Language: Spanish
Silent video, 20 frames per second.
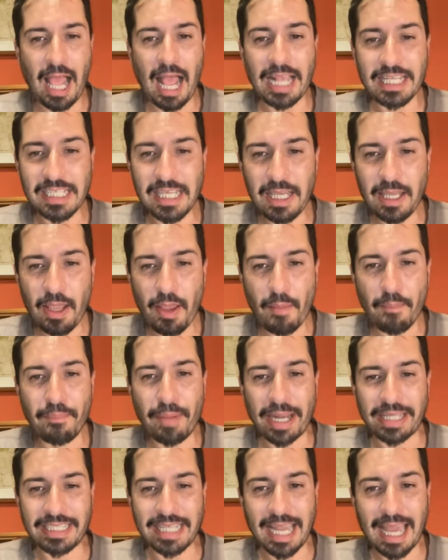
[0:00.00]
Así,
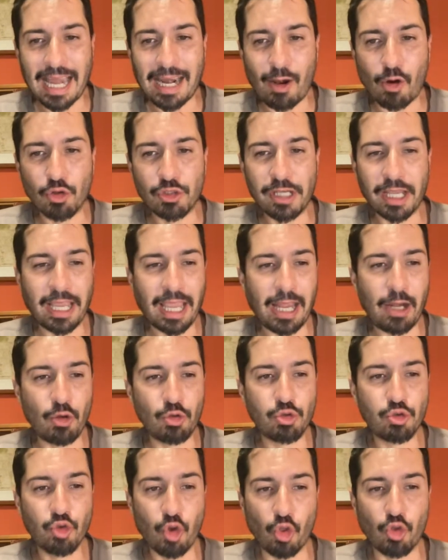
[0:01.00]
para sacarle a los
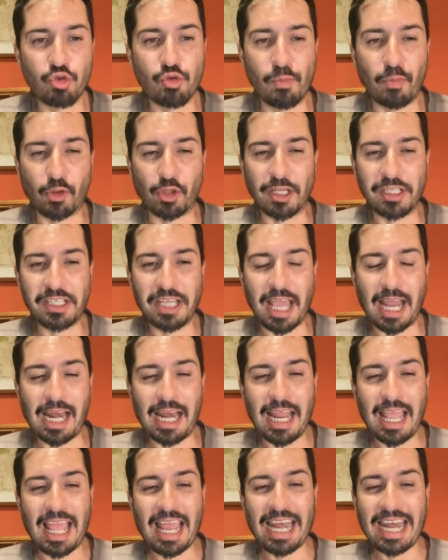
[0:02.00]
ingenios todo su
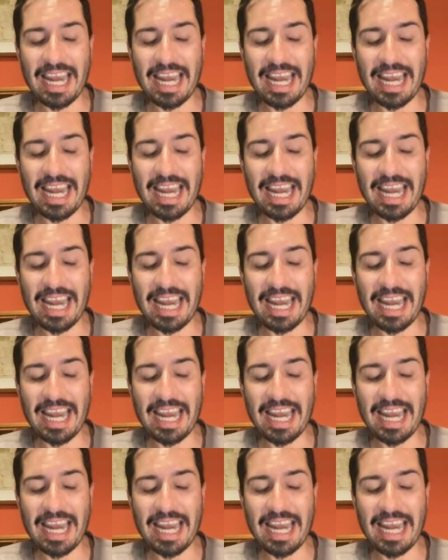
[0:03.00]
potencial,